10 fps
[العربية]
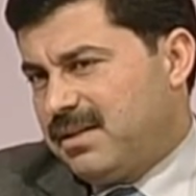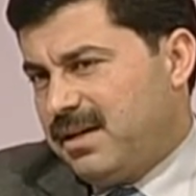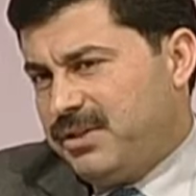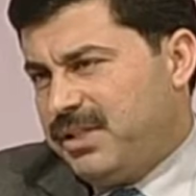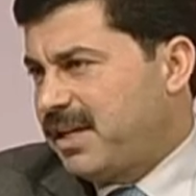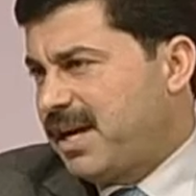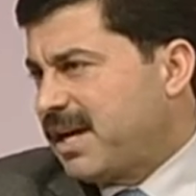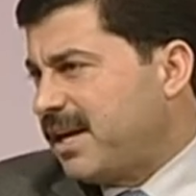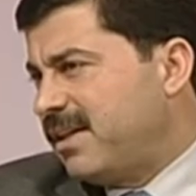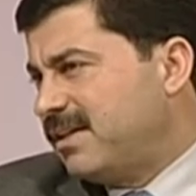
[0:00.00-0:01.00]
الشعر
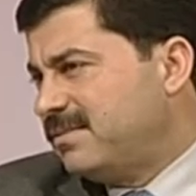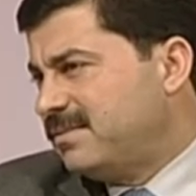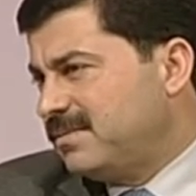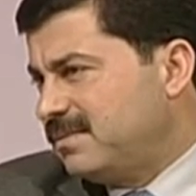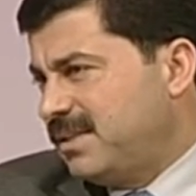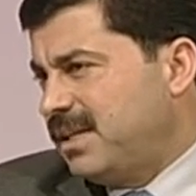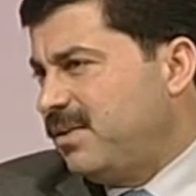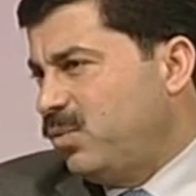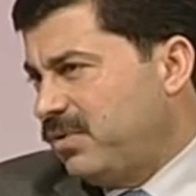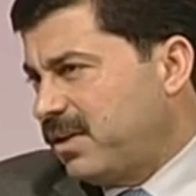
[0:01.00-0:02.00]
هكذا
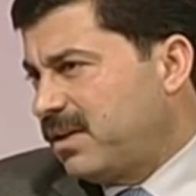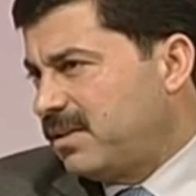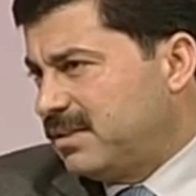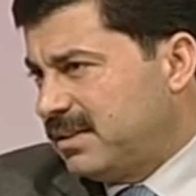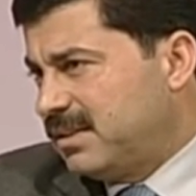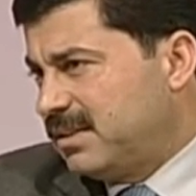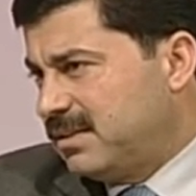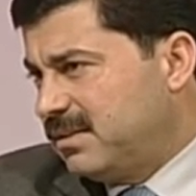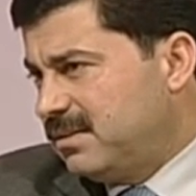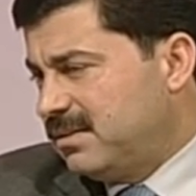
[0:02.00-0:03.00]
يعني وفق
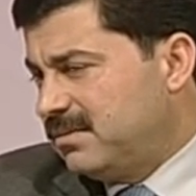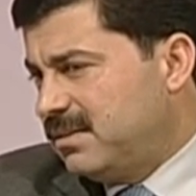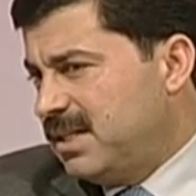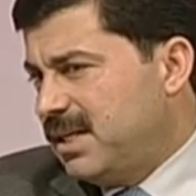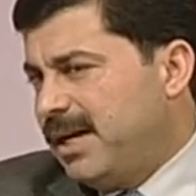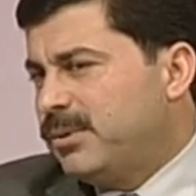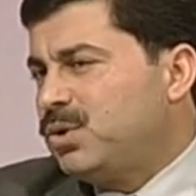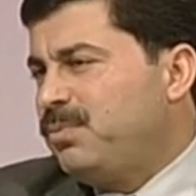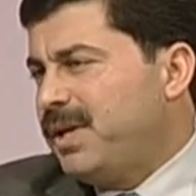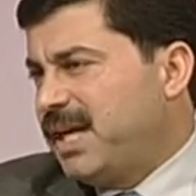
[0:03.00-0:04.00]
آه، او
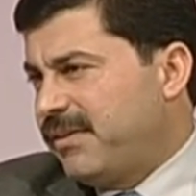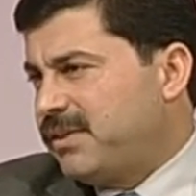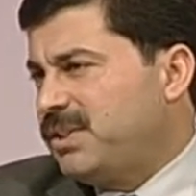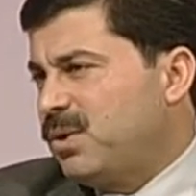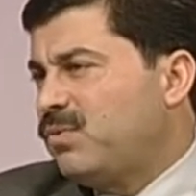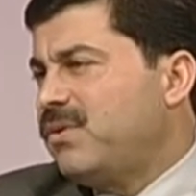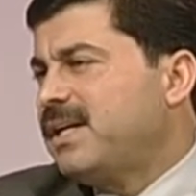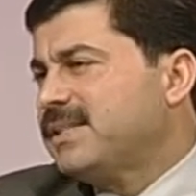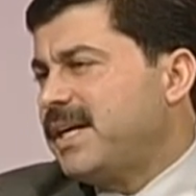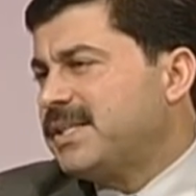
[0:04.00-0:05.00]
سمي هذا الشعر وفق
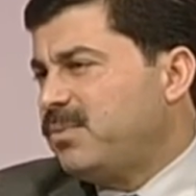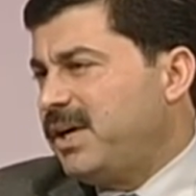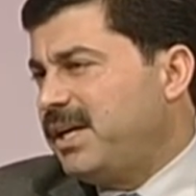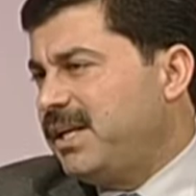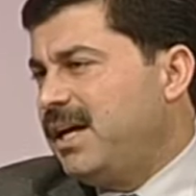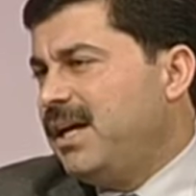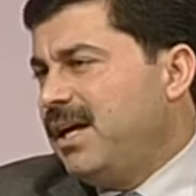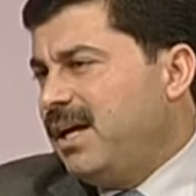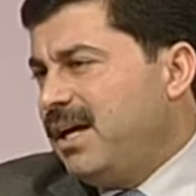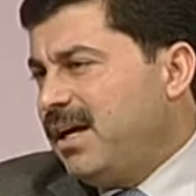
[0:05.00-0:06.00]
خصائص معينه
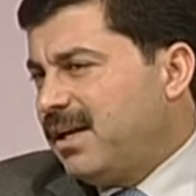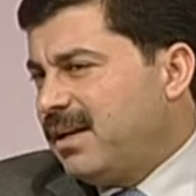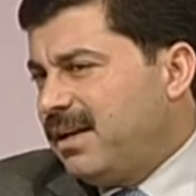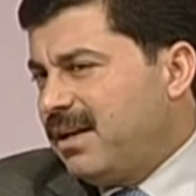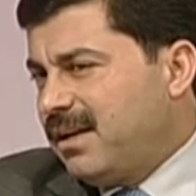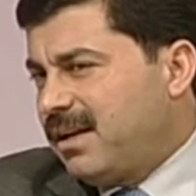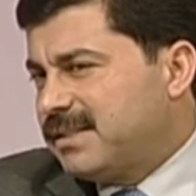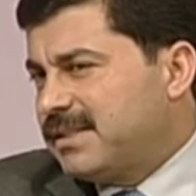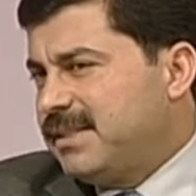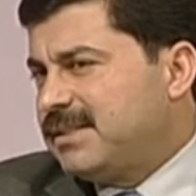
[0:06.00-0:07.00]

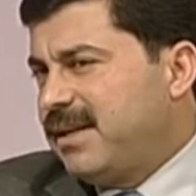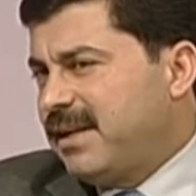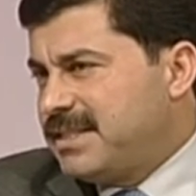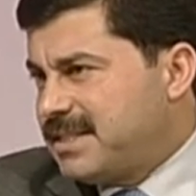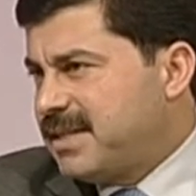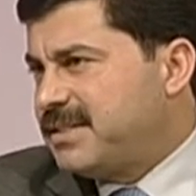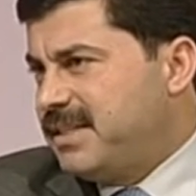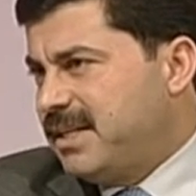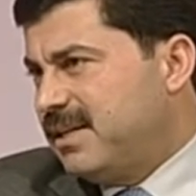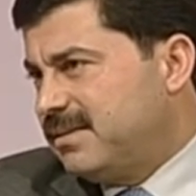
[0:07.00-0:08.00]
الخصيصه
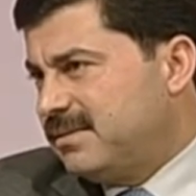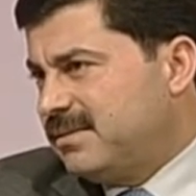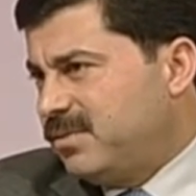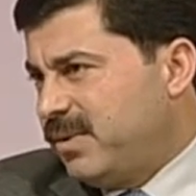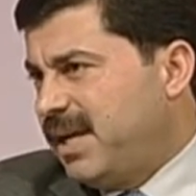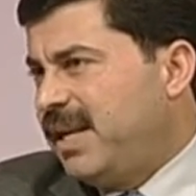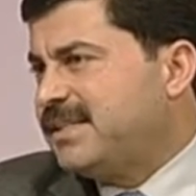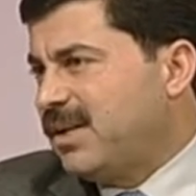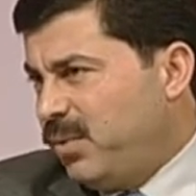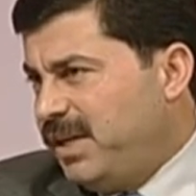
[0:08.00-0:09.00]
الاساسيه وهي
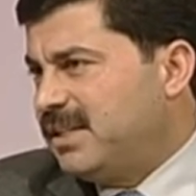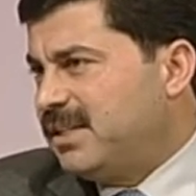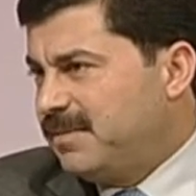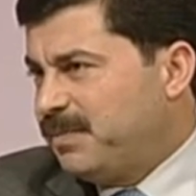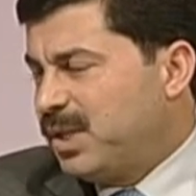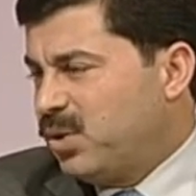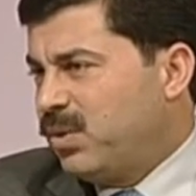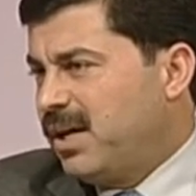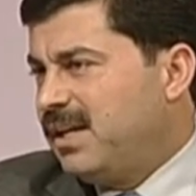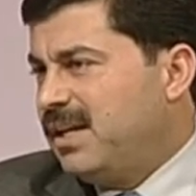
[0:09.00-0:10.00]
ليس الوحيدة
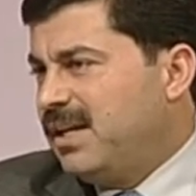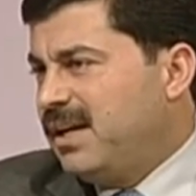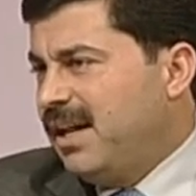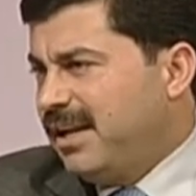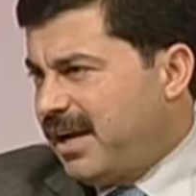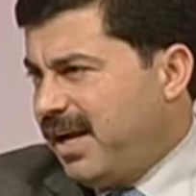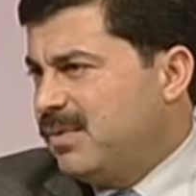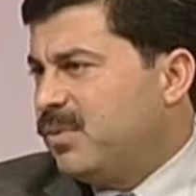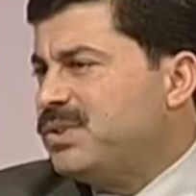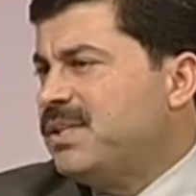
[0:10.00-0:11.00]
هو الإيقاع
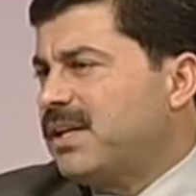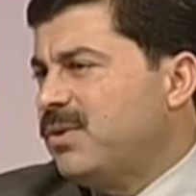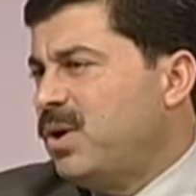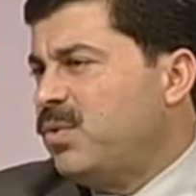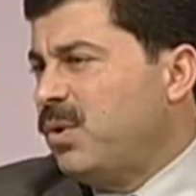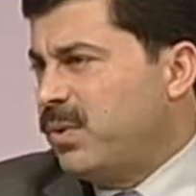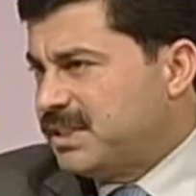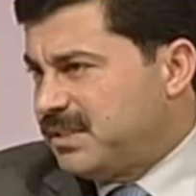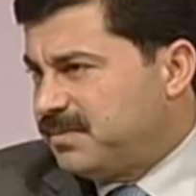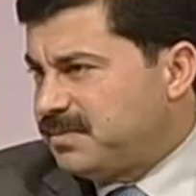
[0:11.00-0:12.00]
الموسيقي وهو الوزن